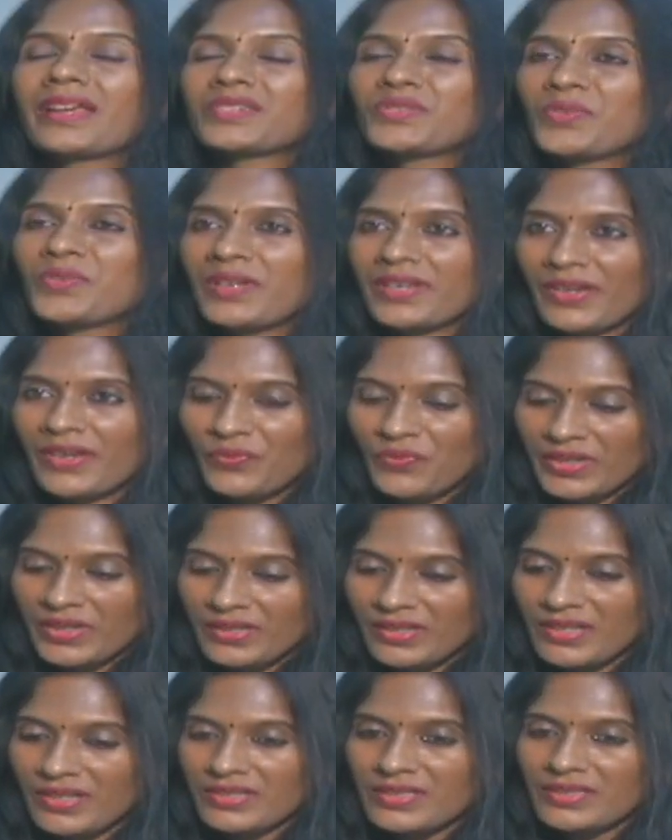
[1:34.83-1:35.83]
యాక్చువల్గా
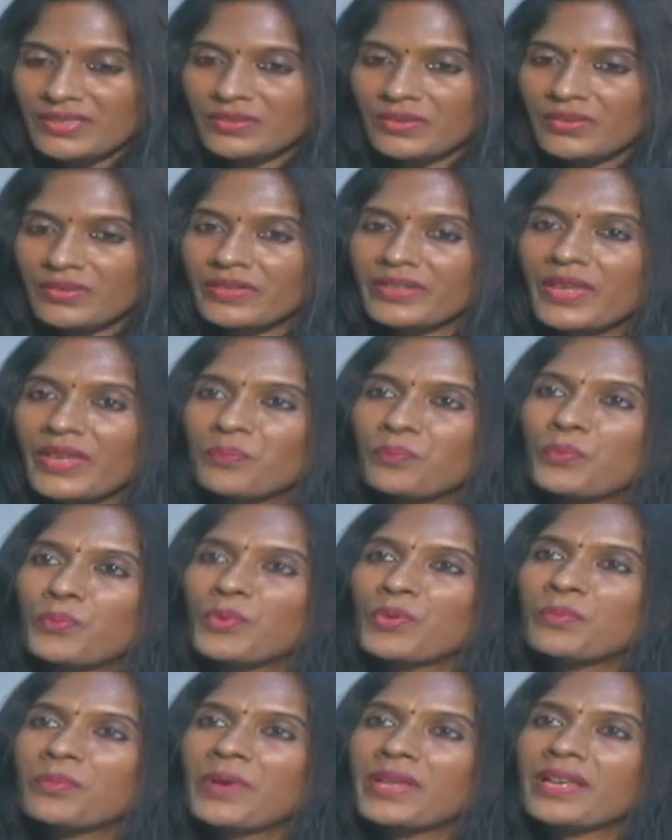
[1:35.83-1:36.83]
ఫిట్నెస్
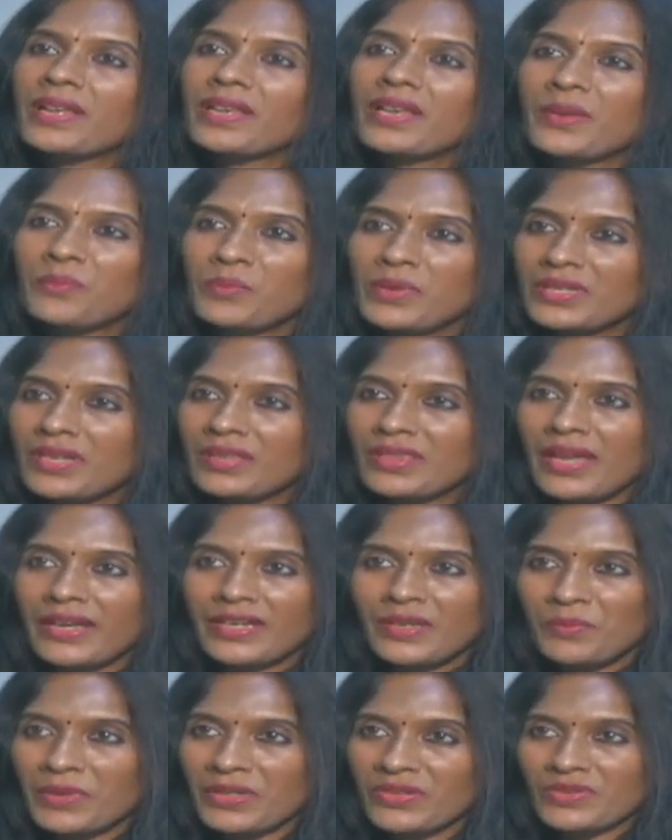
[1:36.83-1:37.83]
ఎప్పుడు మన లిమిట్
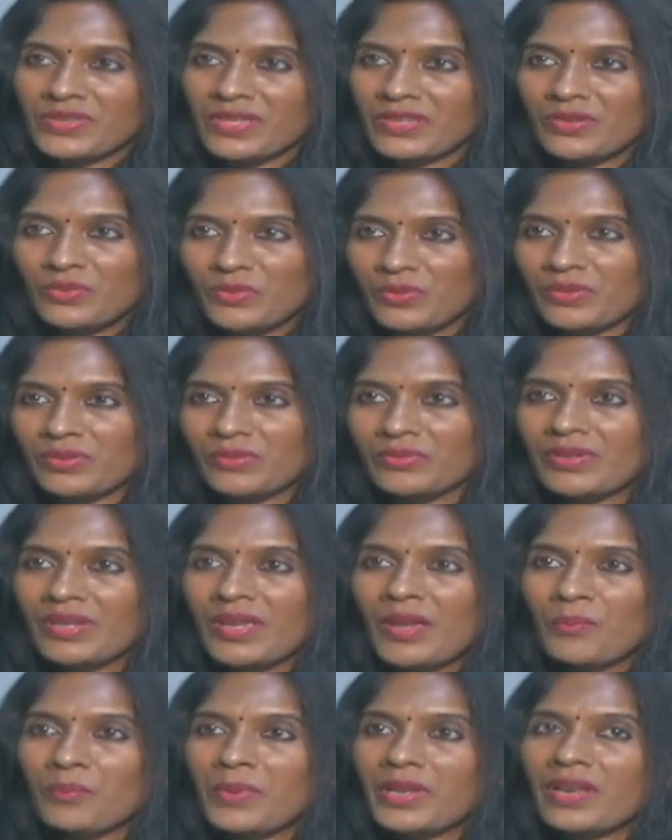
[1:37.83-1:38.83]
దాటి మనం చేయకూడదు
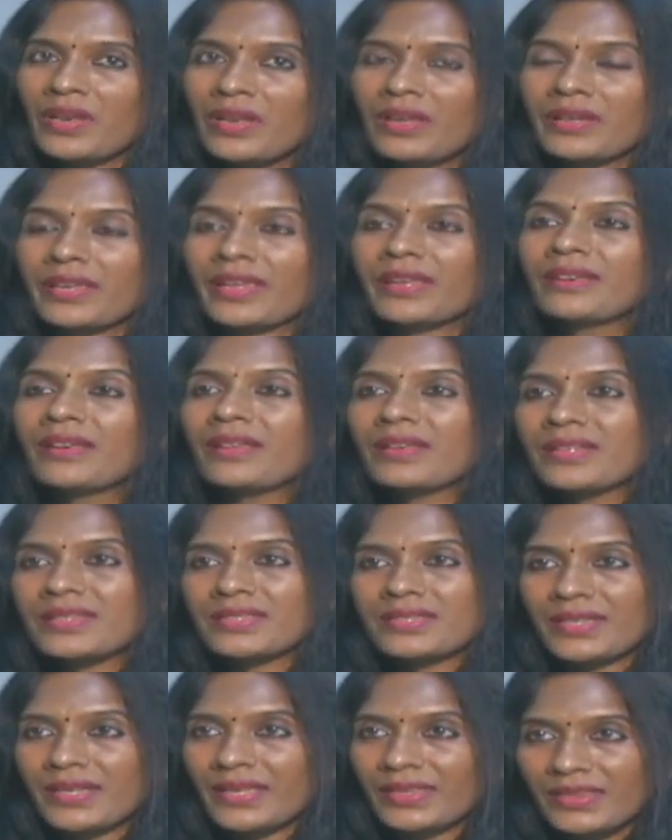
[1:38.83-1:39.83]
మన ఇన్నర్
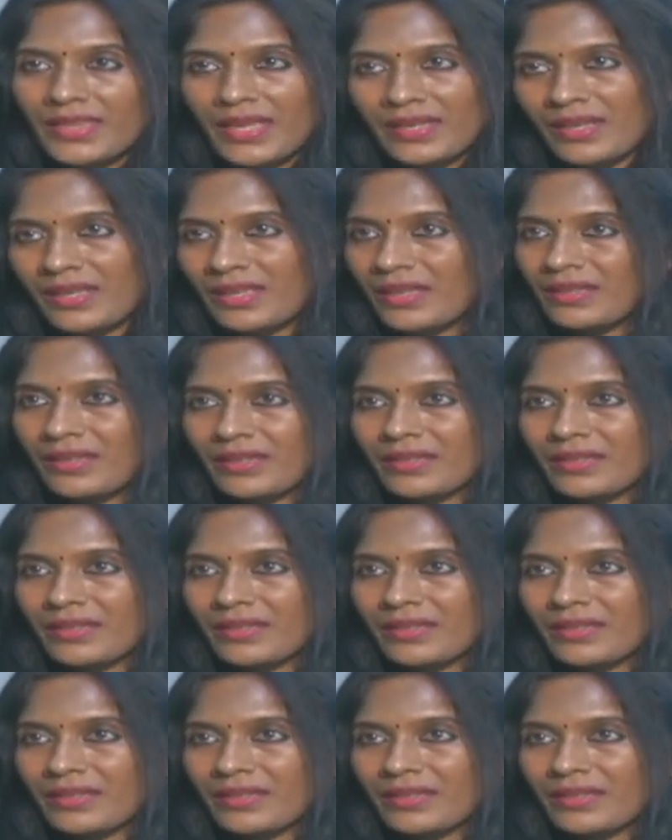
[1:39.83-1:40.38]
స్ట్రెంగ్త్ ఎన్న